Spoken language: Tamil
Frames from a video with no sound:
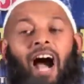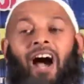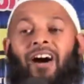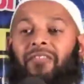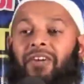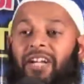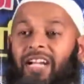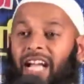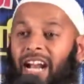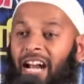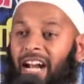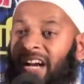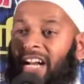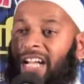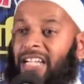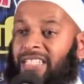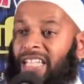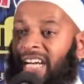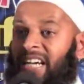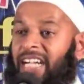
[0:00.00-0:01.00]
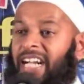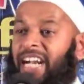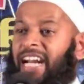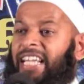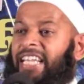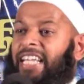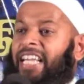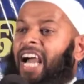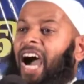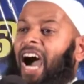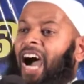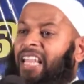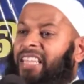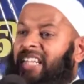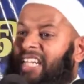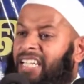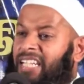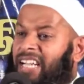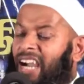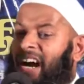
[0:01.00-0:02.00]
அவர்கள் தங்களை
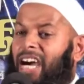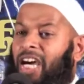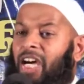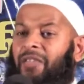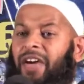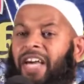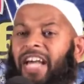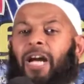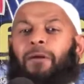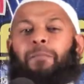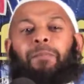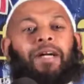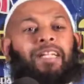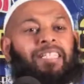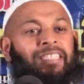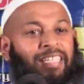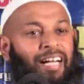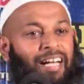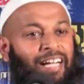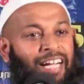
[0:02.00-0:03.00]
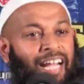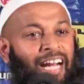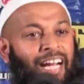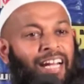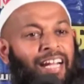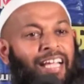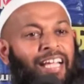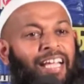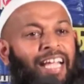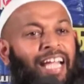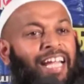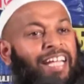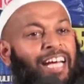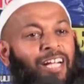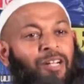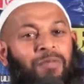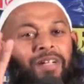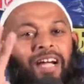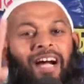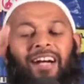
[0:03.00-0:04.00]
அதற்காகவே அர்ப்பணித்தார்கள் என்
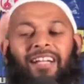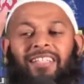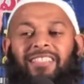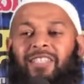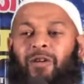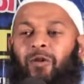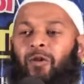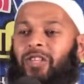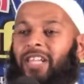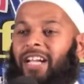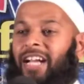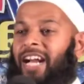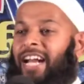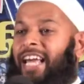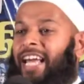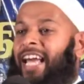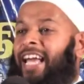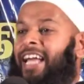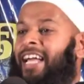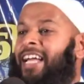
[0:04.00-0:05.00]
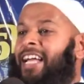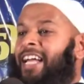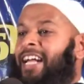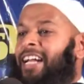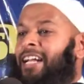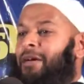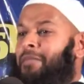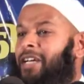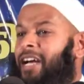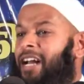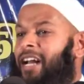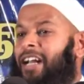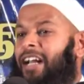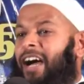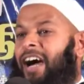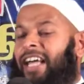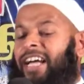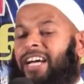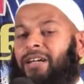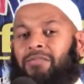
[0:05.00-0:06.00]
அருமையான சகோதரர்களே நபிகள்
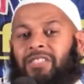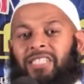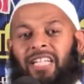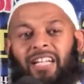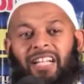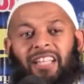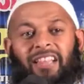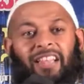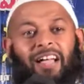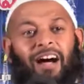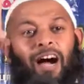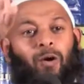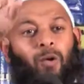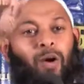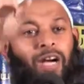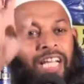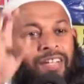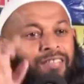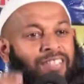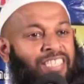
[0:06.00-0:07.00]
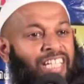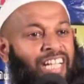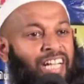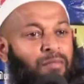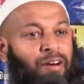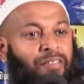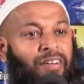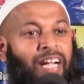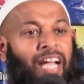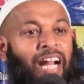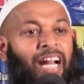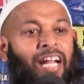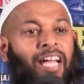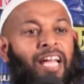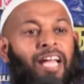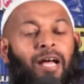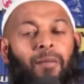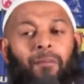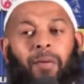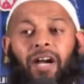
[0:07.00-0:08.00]
நாயகம் சல்லல்லாஹு செல்லம் அவர்கள்
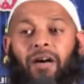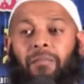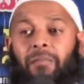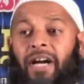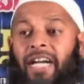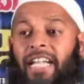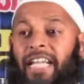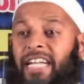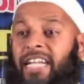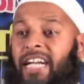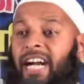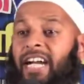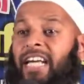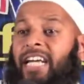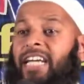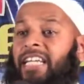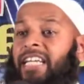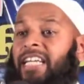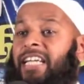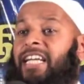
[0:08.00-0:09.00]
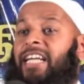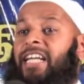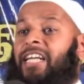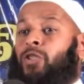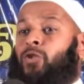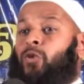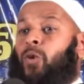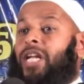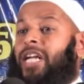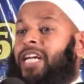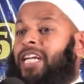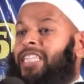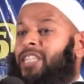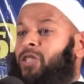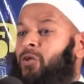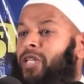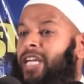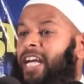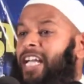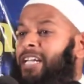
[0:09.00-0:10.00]
பல மணிக்கணக்கு
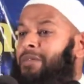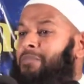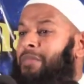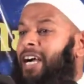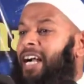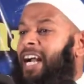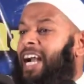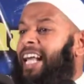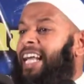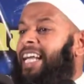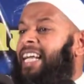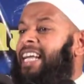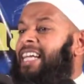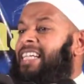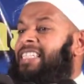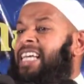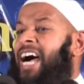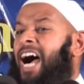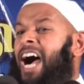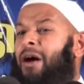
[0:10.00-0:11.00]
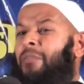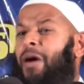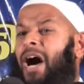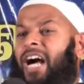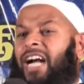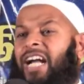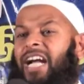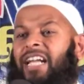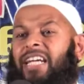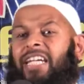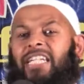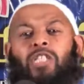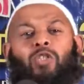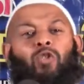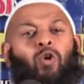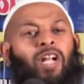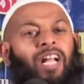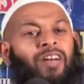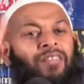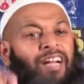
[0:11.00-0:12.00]
சுவர்க்கத்துடைய இன்பங்களை சஹாபாக்களுக்கு
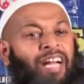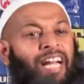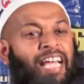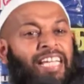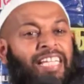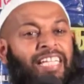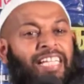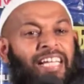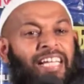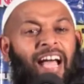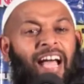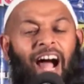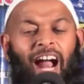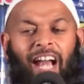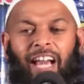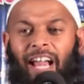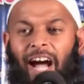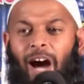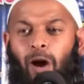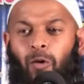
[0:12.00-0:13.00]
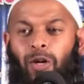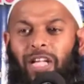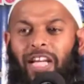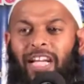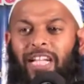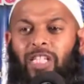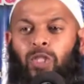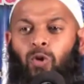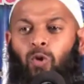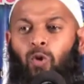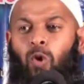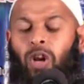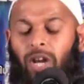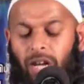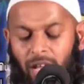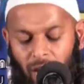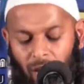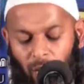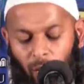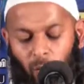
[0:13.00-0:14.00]
சொல்லவில்லை அல்லாஹுடைய ரசூல்
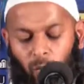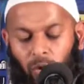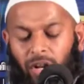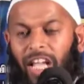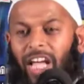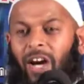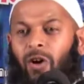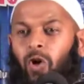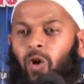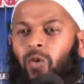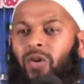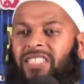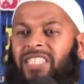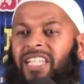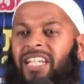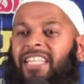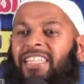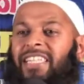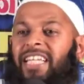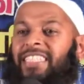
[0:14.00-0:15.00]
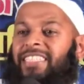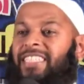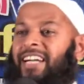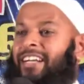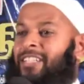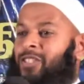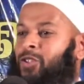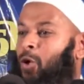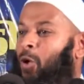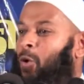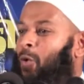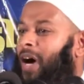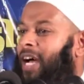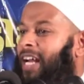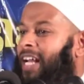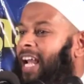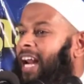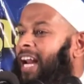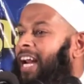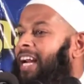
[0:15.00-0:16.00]
ஒரே ஒரு வசனத்தை தான்
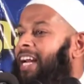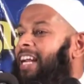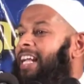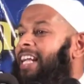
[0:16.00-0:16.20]
சொல்வார்கள்